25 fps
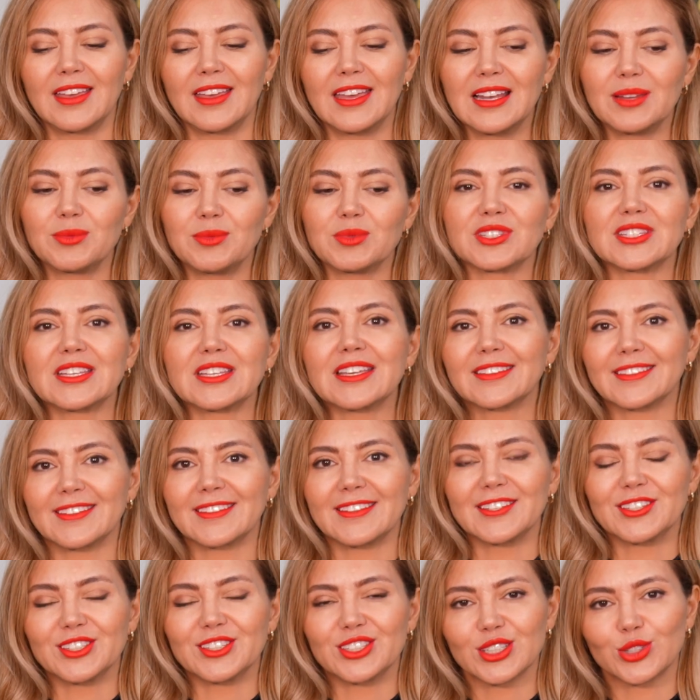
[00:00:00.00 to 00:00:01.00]
elimiz
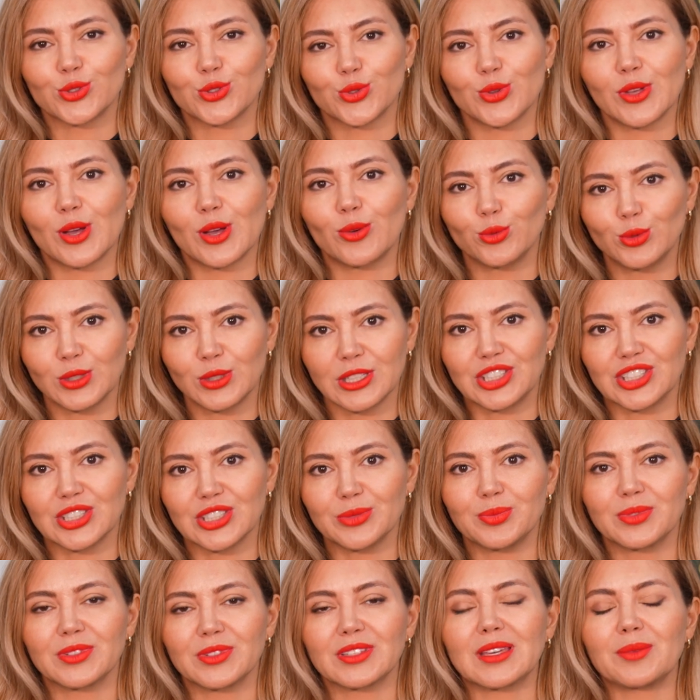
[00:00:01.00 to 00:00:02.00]
yettiğince suya
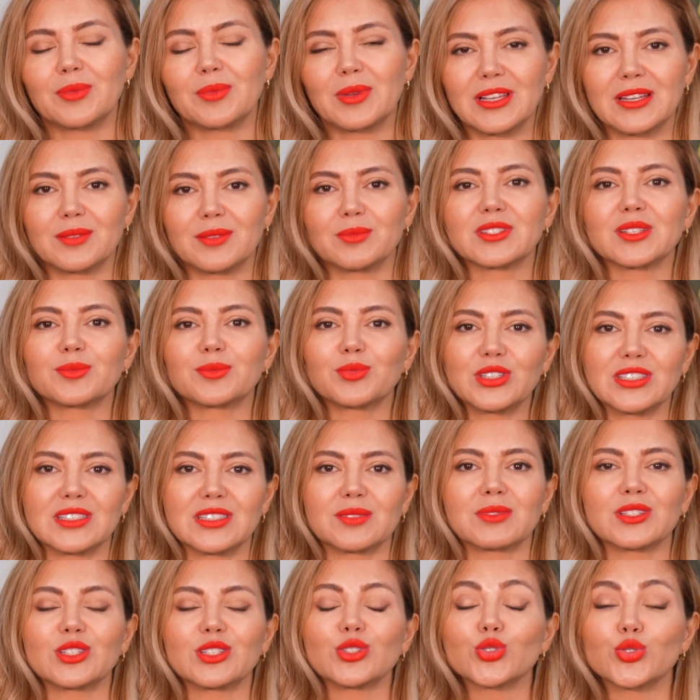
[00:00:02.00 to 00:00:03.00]
ulaşıp gebelerimize bu
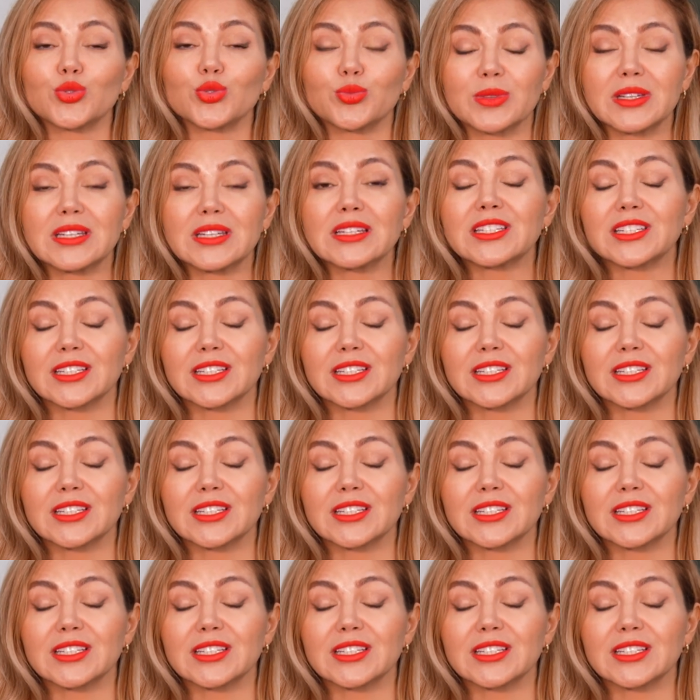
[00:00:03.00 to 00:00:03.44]
hizmeti sunmaya